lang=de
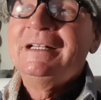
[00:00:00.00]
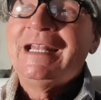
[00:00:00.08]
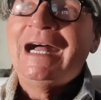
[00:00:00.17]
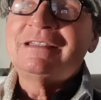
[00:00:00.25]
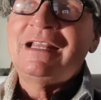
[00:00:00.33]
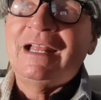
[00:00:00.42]

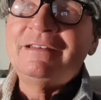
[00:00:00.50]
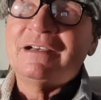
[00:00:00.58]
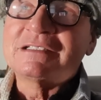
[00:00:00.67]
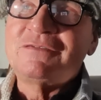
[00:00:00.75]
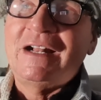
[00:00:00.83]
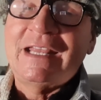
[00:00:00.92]
Nach der
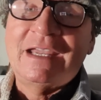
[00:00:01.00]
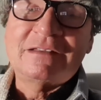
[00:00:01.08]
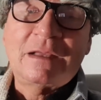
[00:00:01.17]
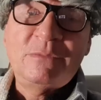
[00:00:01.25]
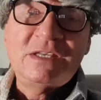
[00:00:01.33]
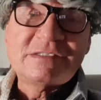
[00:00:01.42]
Landtagswahl
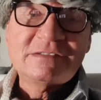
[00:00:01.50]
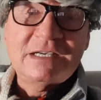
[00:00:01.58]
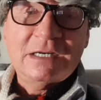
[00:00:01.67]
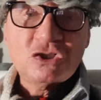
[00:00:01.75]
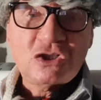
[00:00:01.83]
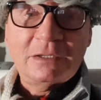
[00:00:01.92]
direkt am nächsten
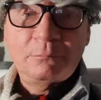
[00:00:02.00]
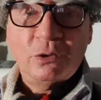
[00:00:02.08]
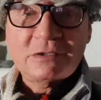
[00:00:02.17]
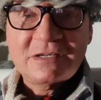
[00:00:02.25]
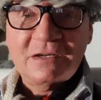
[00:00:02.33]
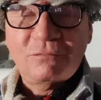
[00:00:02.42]
Tag standen
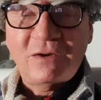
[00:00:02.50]
plötzlich